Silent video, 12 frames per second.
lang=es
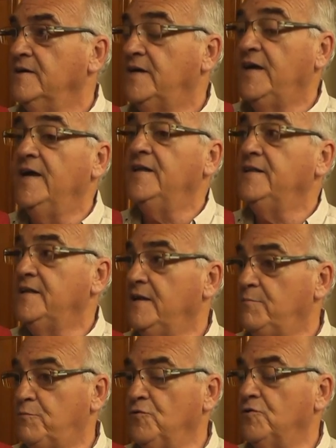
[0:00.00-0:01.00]
quién
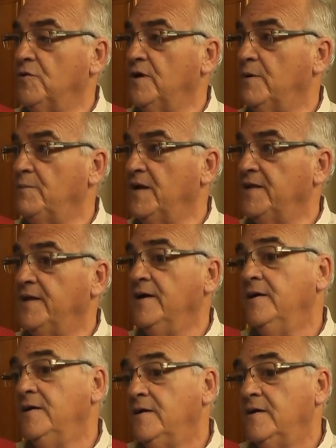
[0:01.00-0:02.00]
dispuso de la
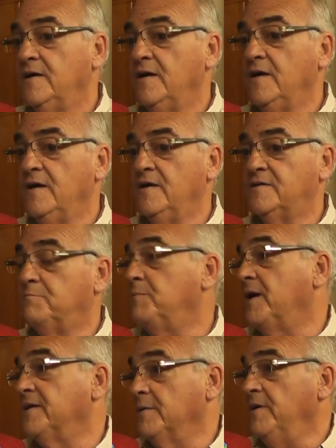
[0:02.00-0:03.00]
plata, y
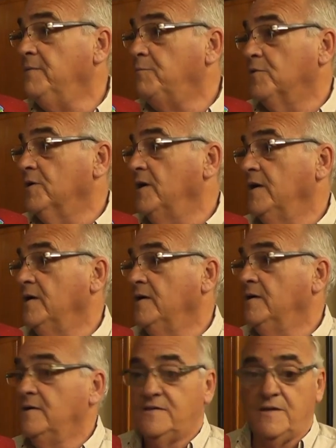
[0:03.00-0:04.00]
para saber, porque
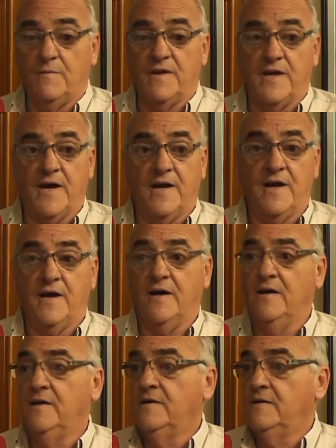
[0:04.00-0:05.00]
si mañana
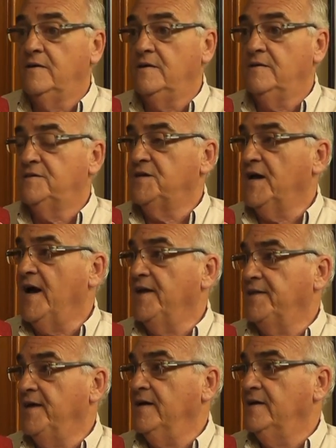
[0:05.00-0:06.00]
eh, se
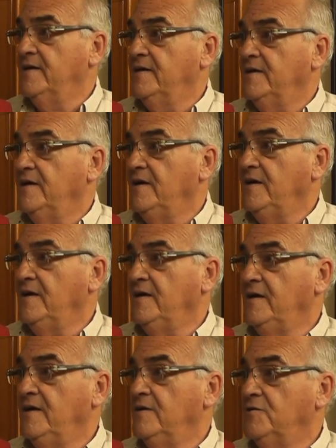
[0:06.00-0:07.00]
gasta
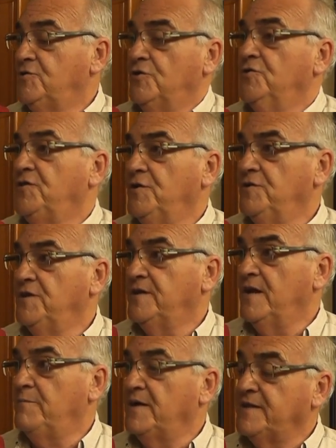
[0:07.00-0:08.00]
y yo no sé dónde está
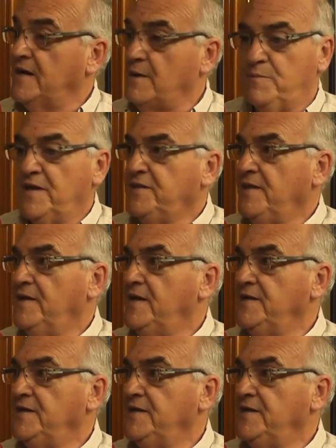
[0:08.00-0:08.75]
la plata, la plata es de la